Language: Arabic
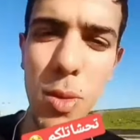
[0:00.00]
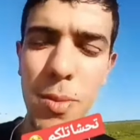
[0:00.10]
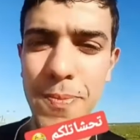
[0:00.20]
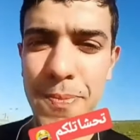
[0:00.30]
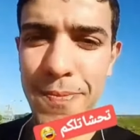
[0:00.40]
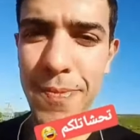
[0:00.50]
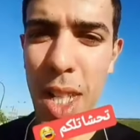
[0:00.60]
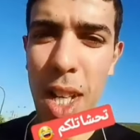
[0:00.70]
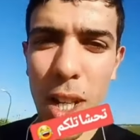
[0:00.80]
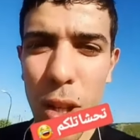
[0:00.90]
كو
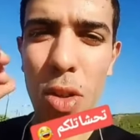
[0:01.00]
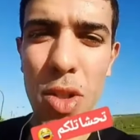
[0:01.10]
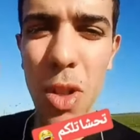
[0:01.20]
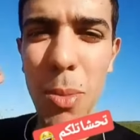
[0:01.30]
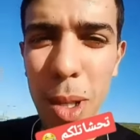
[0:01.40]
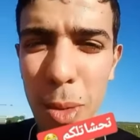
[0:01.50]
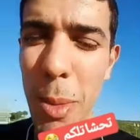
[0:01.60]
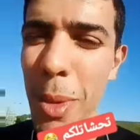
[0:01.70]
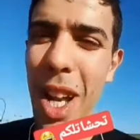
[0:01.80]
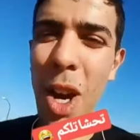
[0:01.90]
لي كونسومي
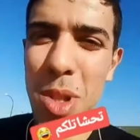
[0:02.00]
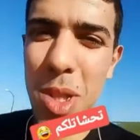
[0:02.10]
ما